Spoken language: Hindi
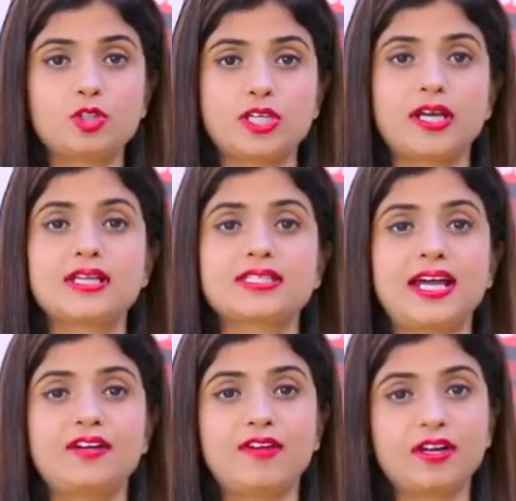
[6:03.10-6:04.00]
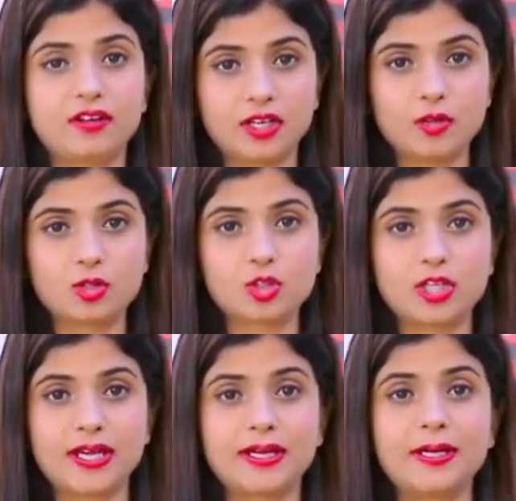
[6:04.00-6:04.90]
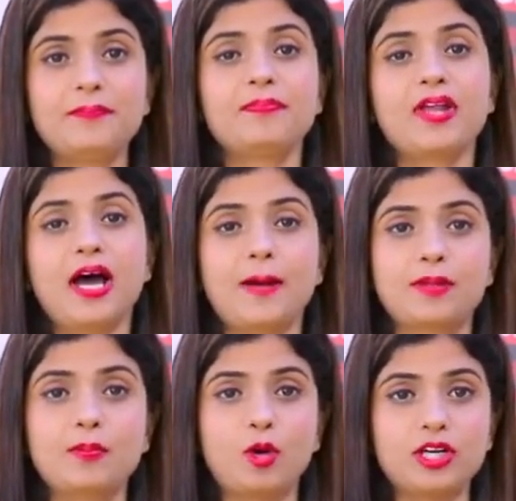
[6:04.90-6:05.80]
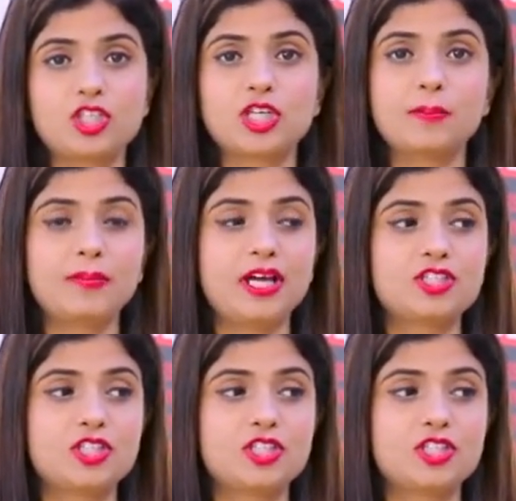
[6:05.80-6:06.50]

हो जाएगा साइड फैट रिड्यूस हो जाएगा आपकी बॉडी शेप में आ